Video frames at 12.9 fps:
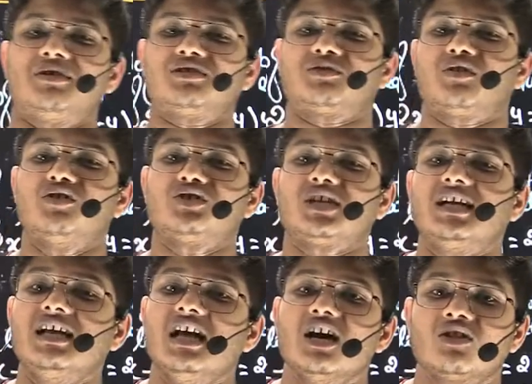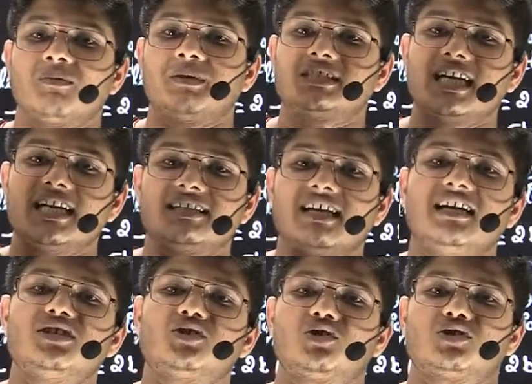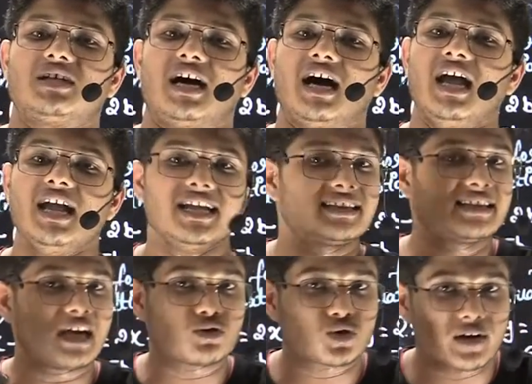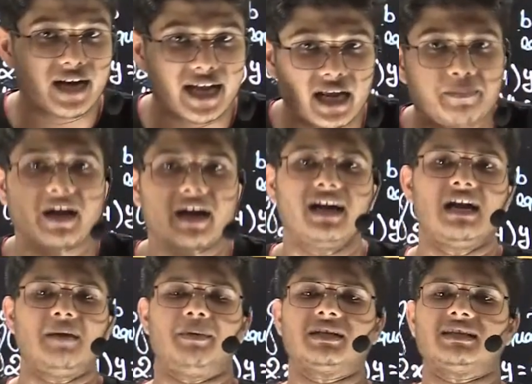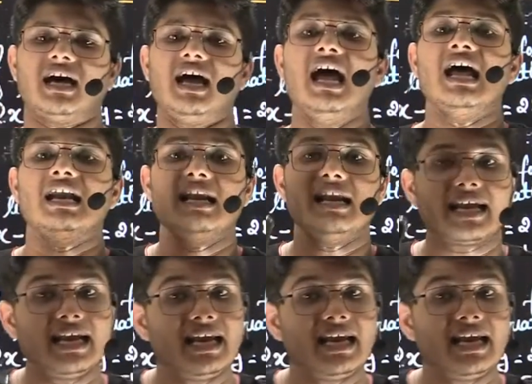ऑफ सॉल्यूशन तो बच्चा इतना नहीं सोचता इतना उसको नहीं पकड़ना पड़ता लेकिन